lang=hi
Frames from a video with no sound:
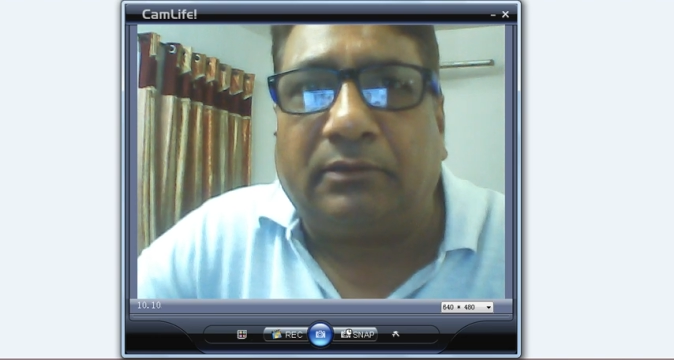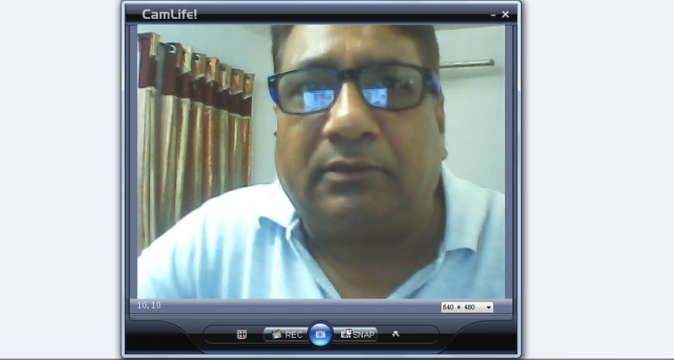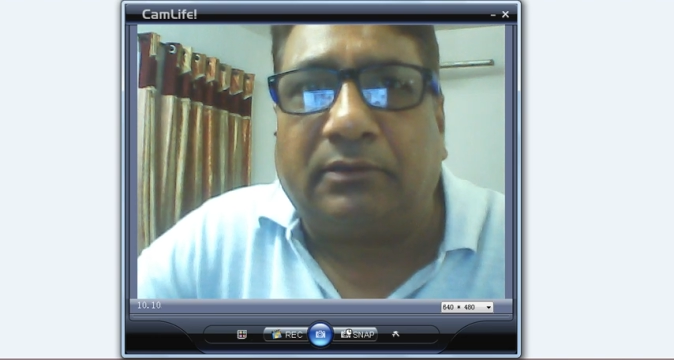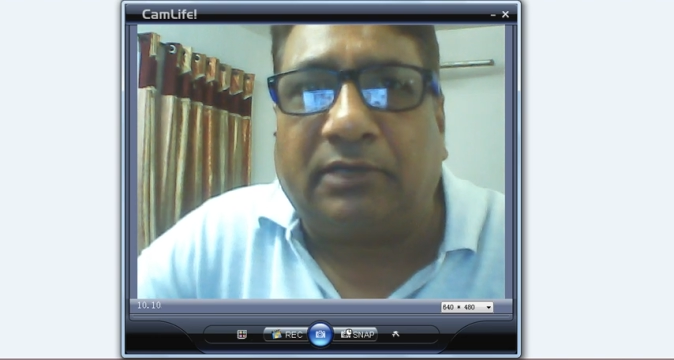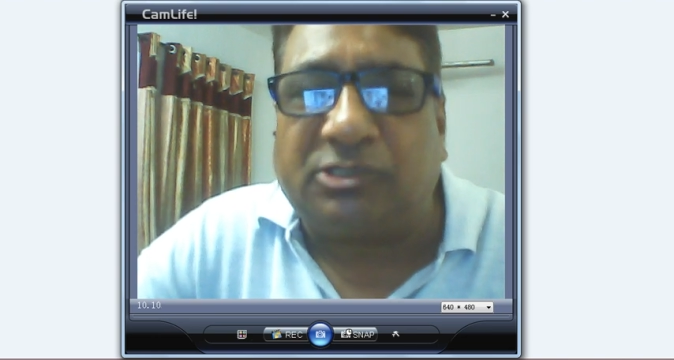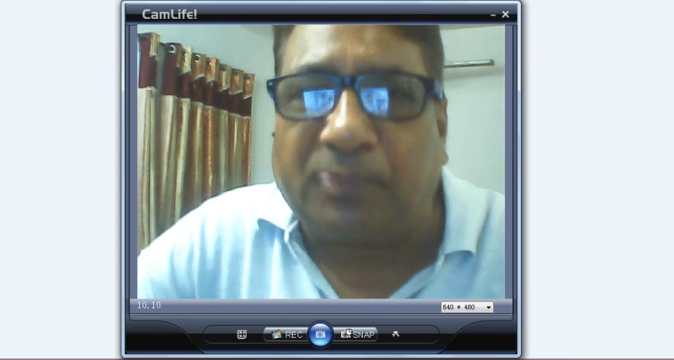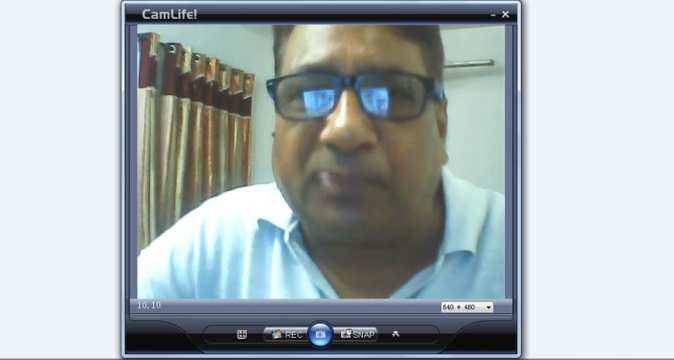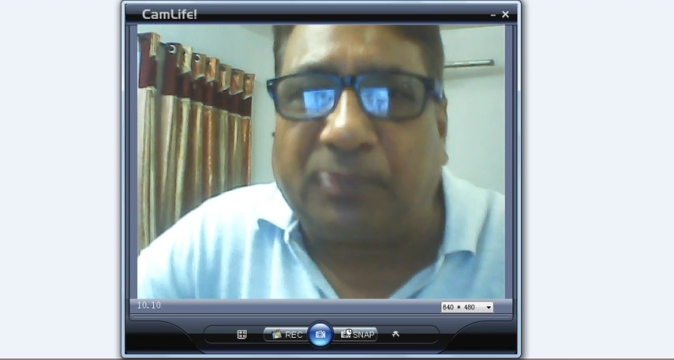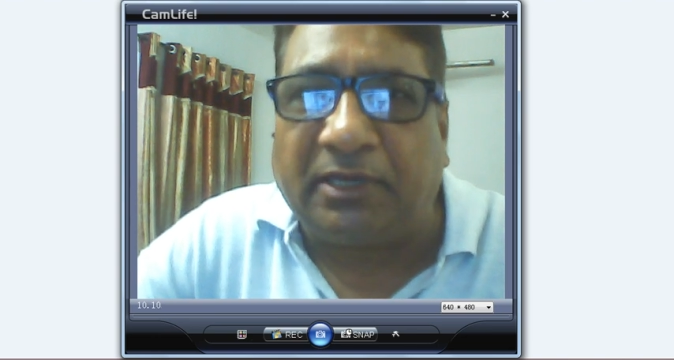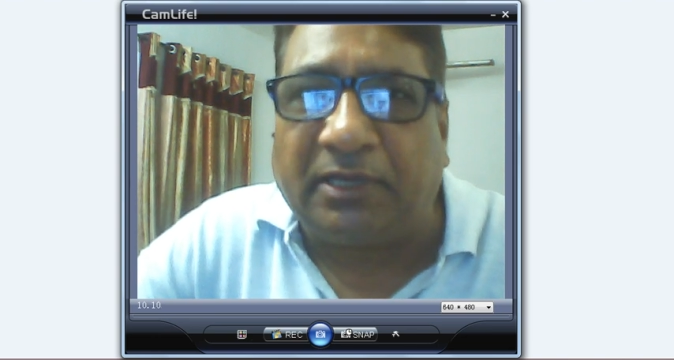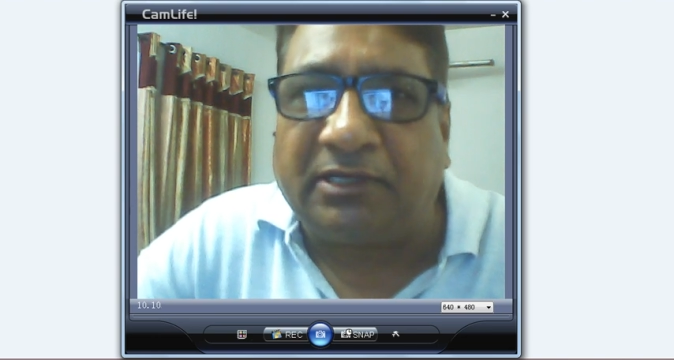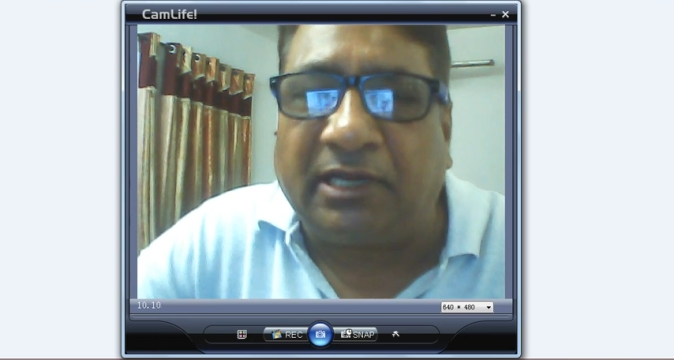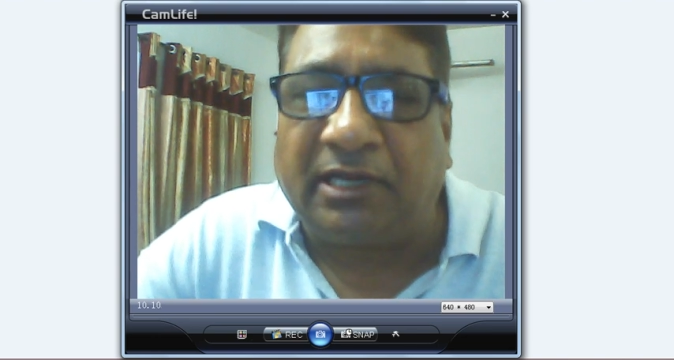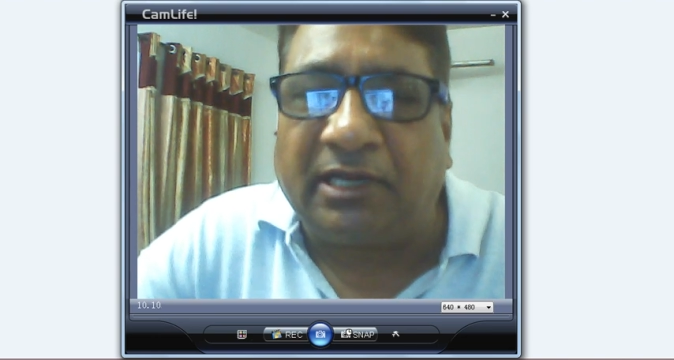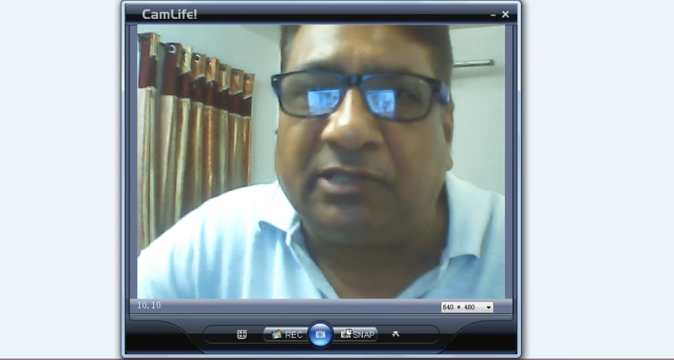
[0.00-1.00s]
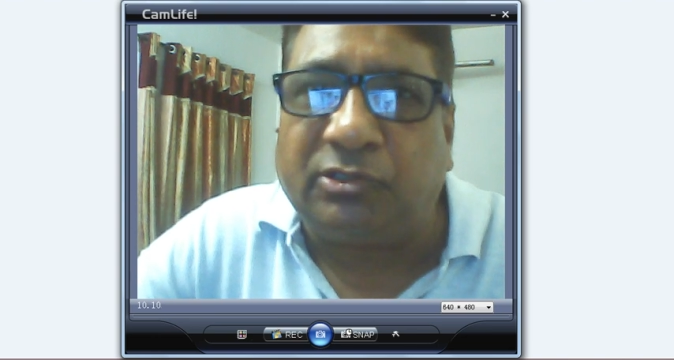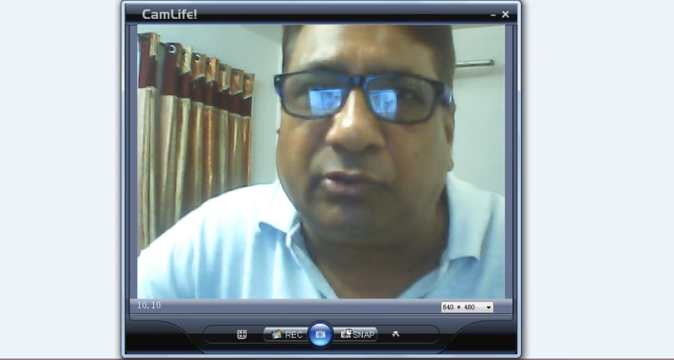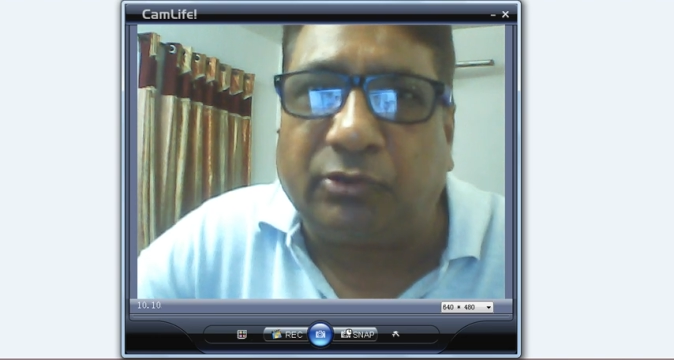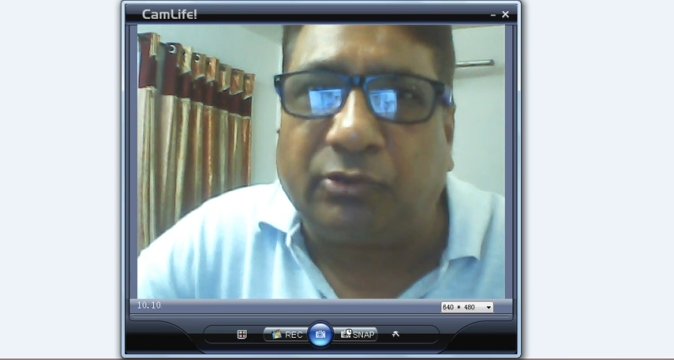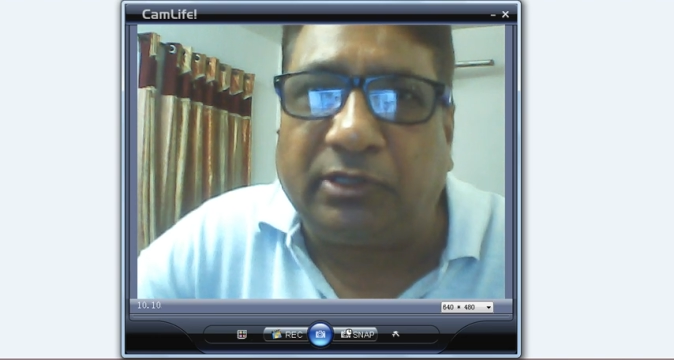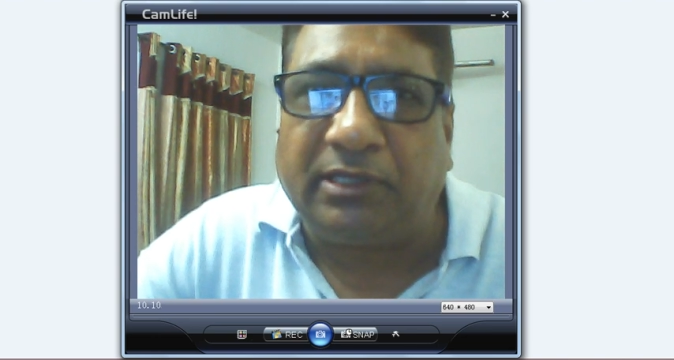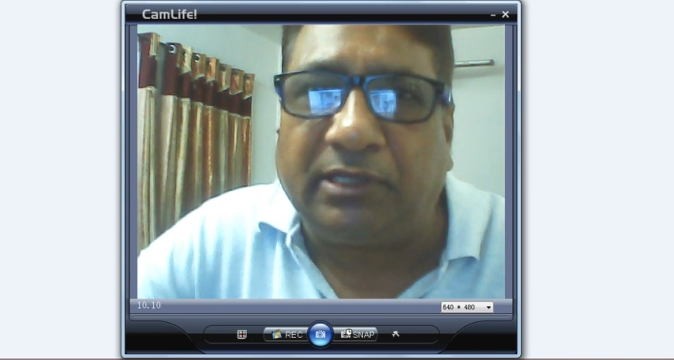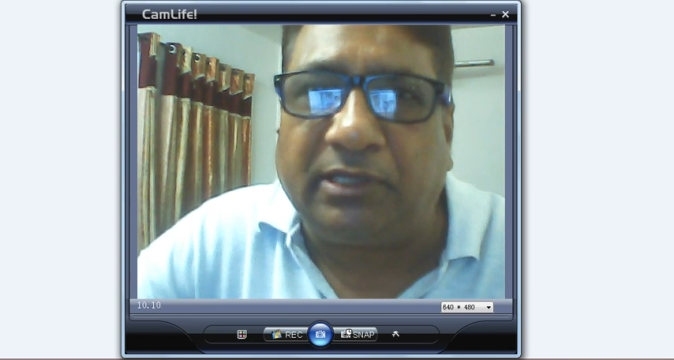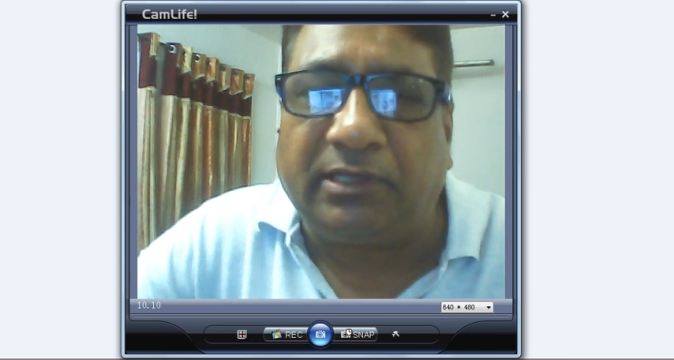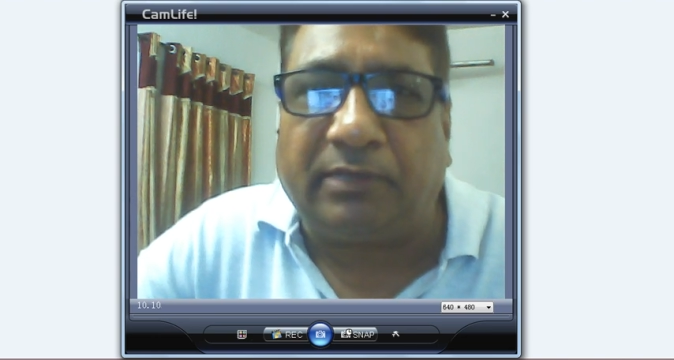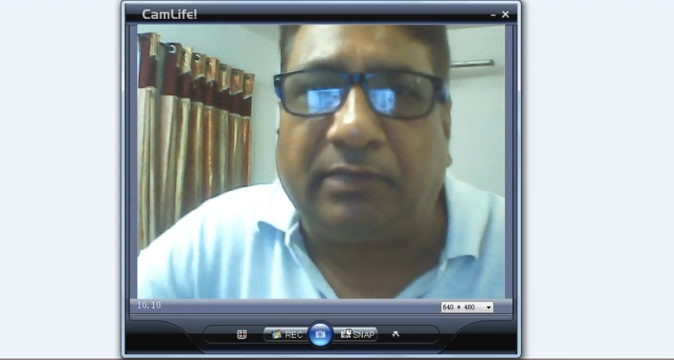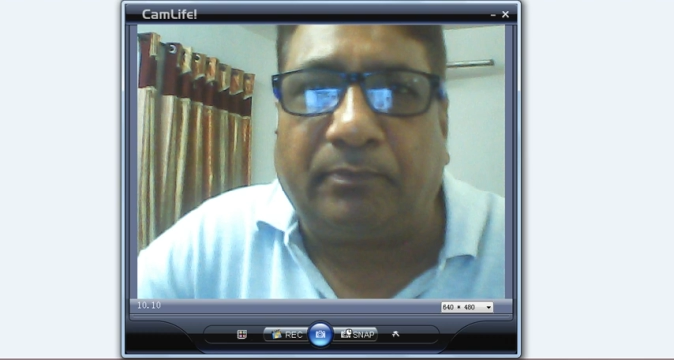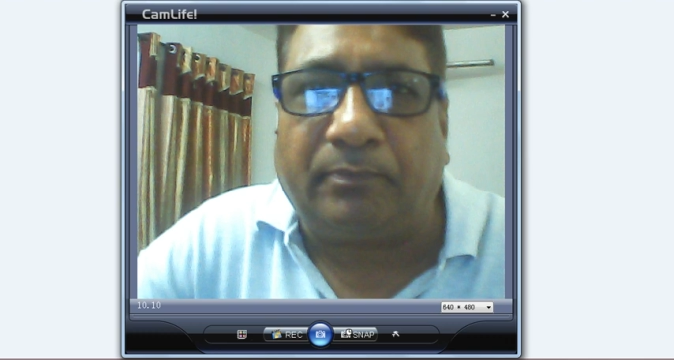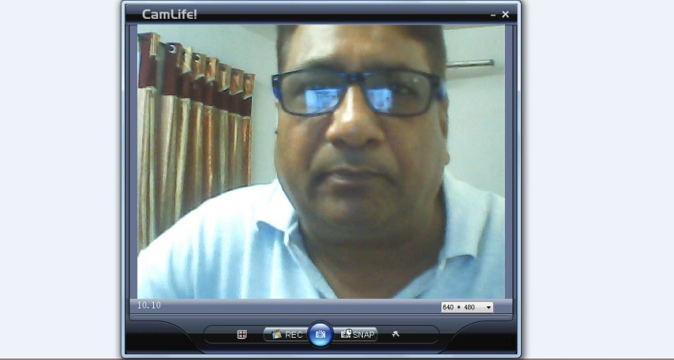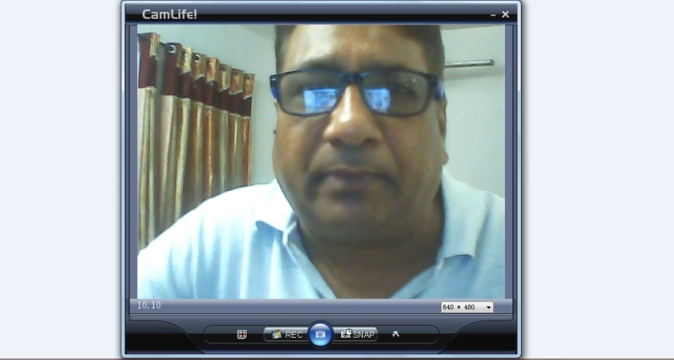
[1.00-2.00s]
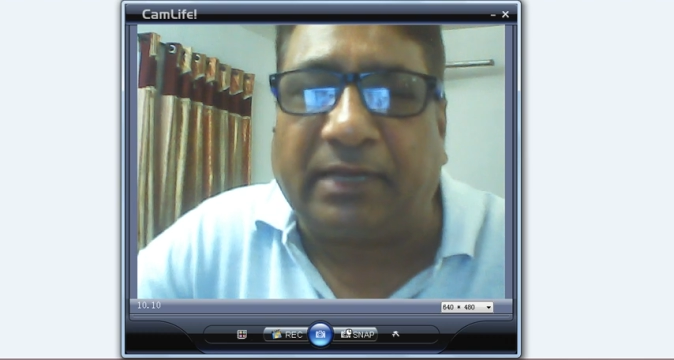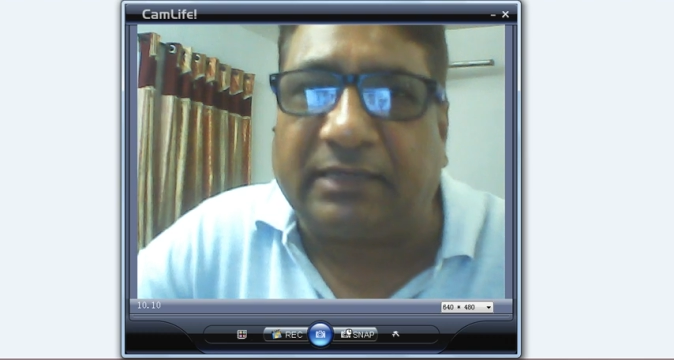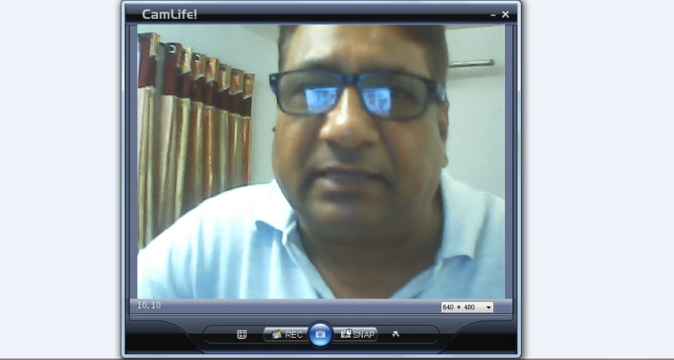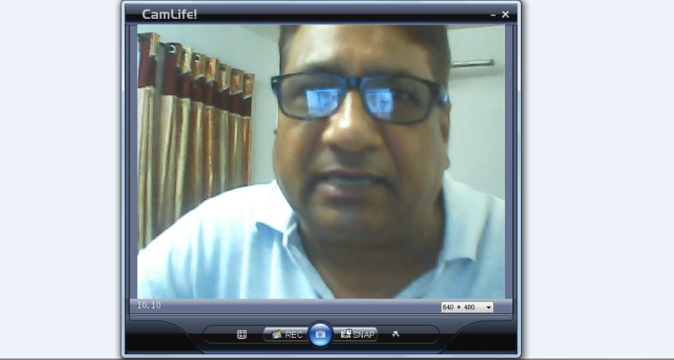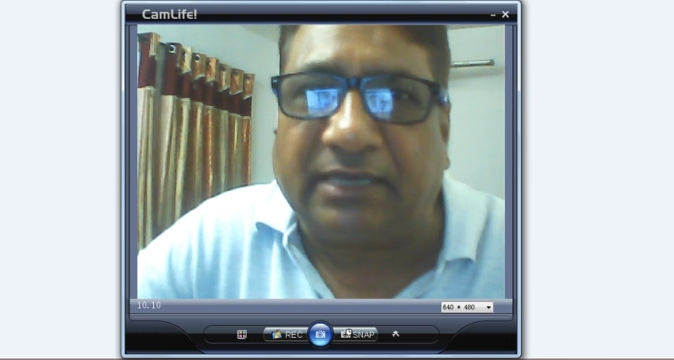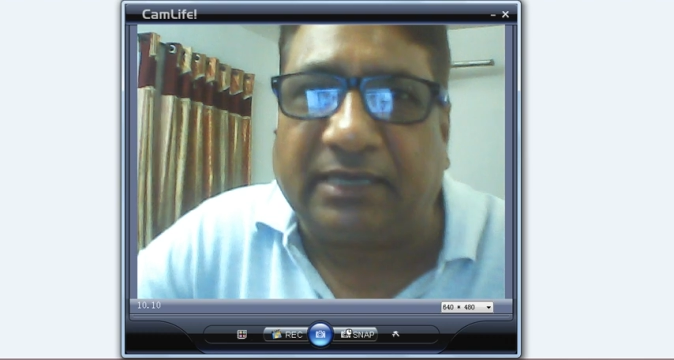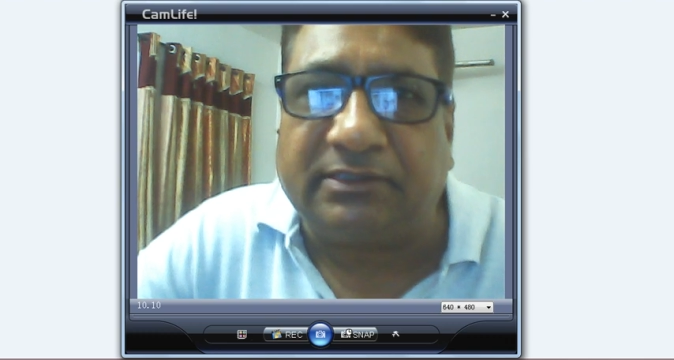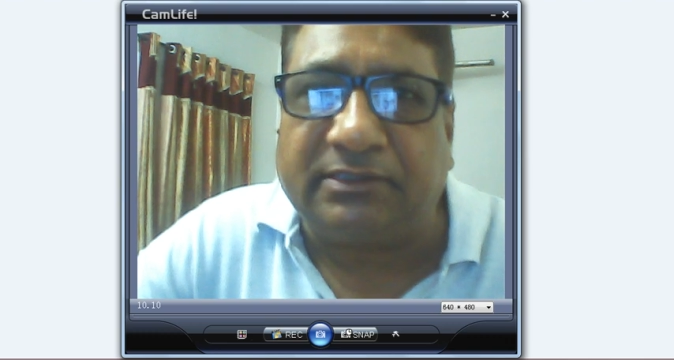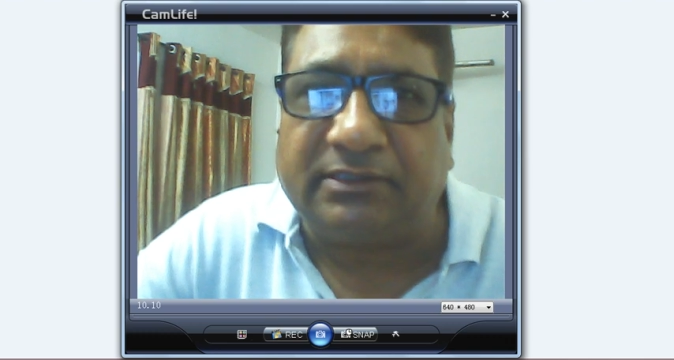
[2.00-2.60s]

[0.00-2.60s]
कस्पल इंटरलिंक थ्योरी पर आधारित